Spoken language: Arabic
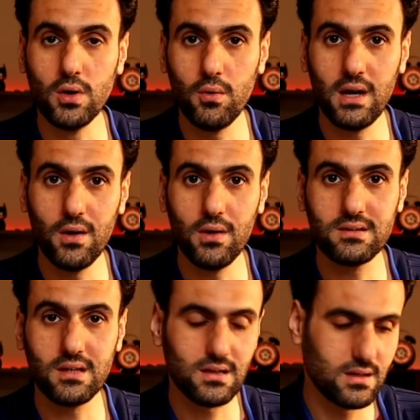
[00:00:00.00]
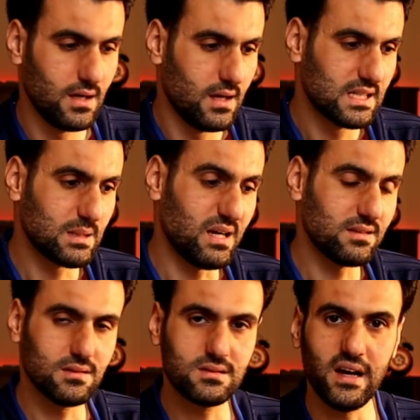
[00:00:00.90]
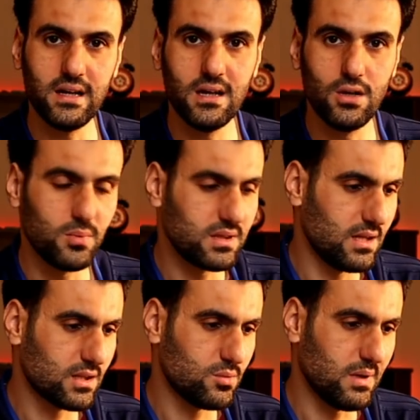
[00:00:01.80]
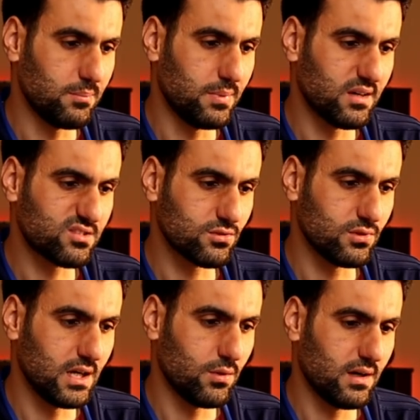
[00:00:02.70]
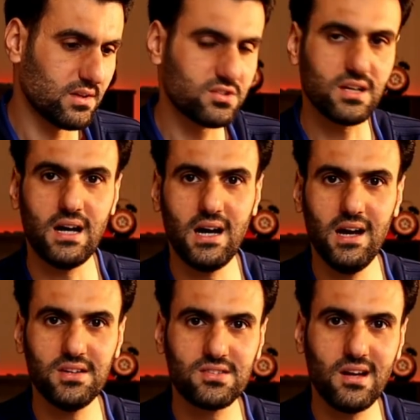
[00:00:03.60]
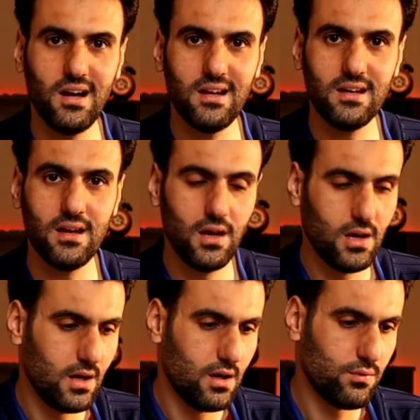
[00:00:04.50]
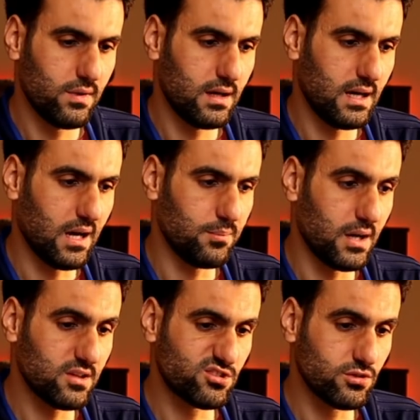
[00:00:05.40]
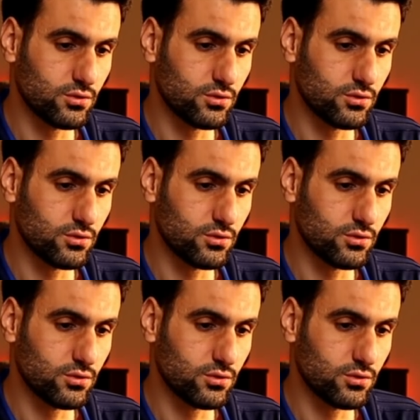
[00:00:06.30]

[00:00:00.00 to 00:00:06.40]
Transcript: هو وهيوتك تك طبعا تحيه لهم اثنيناتهم عباس وهيوة اصدقاء اعزاء علي فعباس